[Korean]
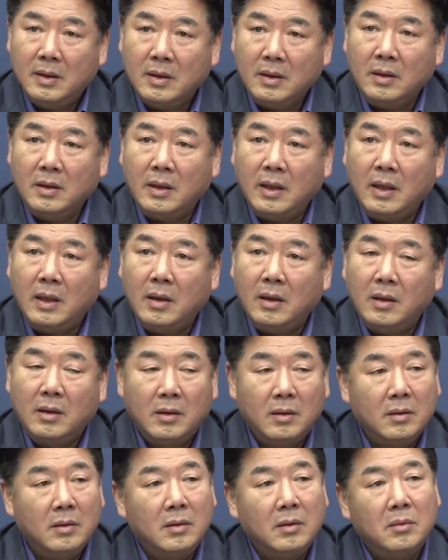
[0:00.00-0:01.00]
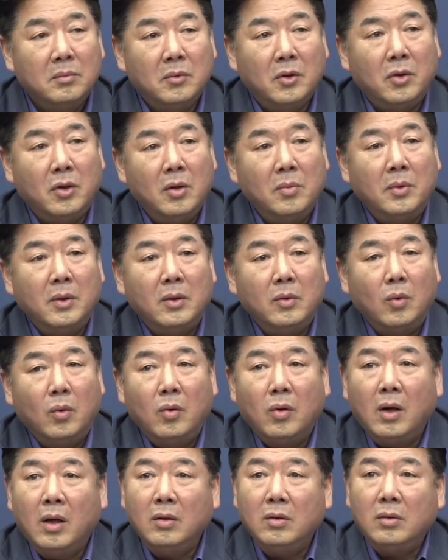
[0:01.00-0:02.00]
그런데 뭐 일본에
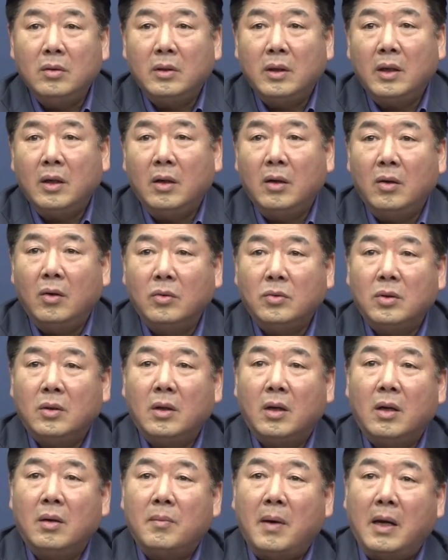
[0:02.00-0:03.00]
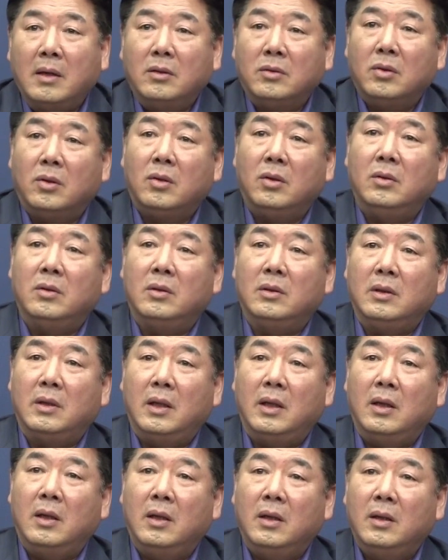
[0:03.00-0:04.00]
놀러 갔는데 어쩌다가 말을
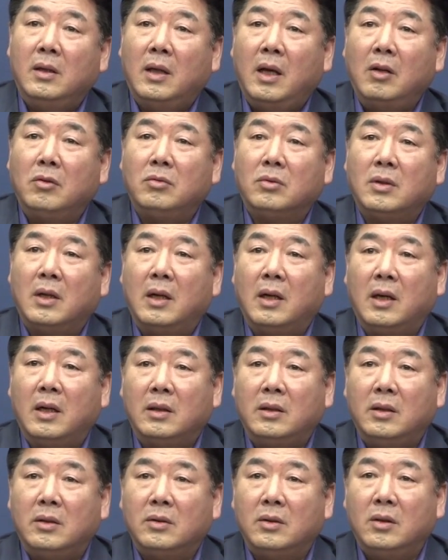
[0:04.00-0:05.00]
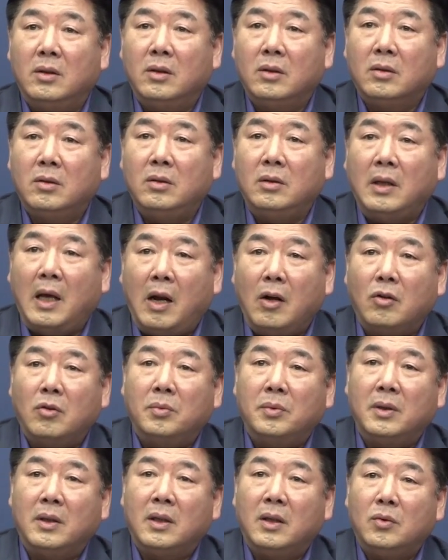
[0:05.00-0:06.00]
섞었는데 한국 사람 같아서 그런데 알고
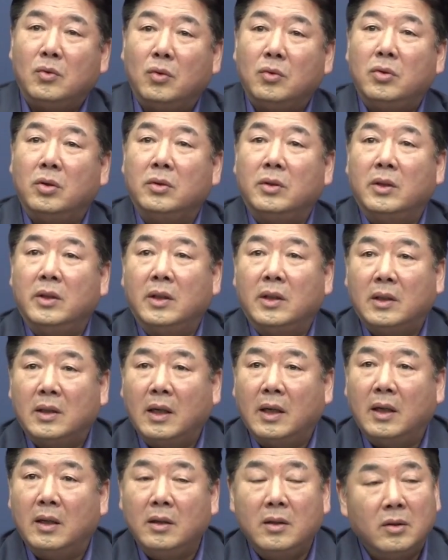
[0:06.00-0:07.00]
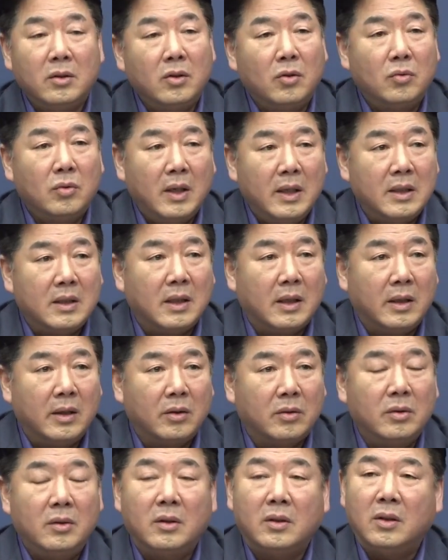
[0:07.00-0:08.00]
보니까 조청년이었다. 이런 경우가
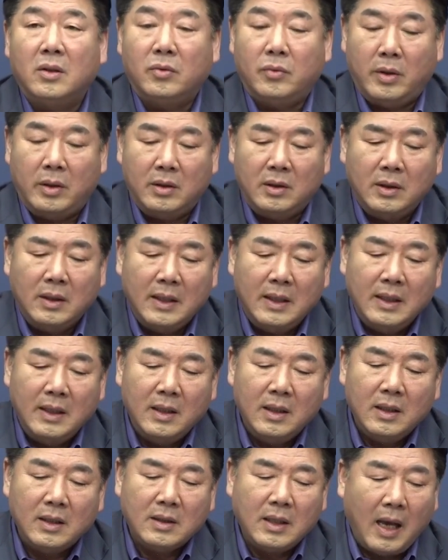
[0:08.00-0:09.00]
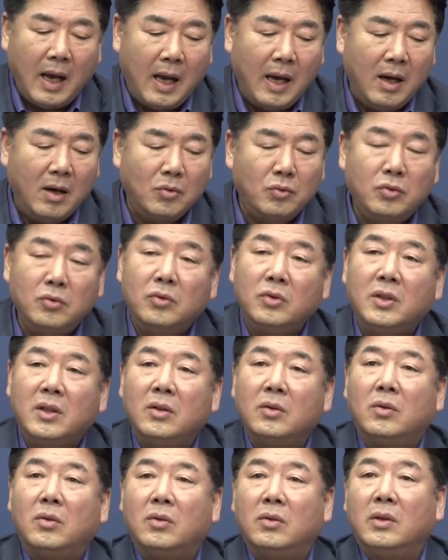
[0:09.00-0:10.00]
있잖아요. 그럴 경우에는 사후
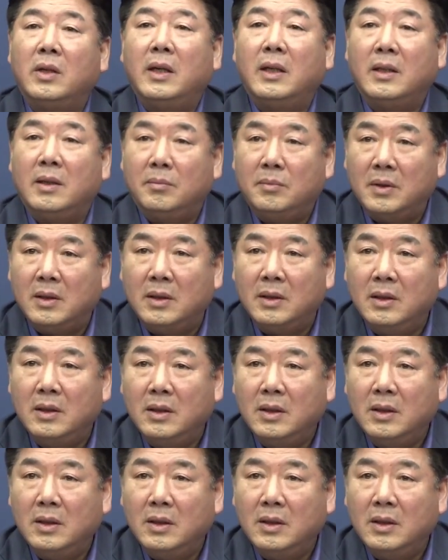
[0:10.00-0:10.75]
신고를 해야 됩니다.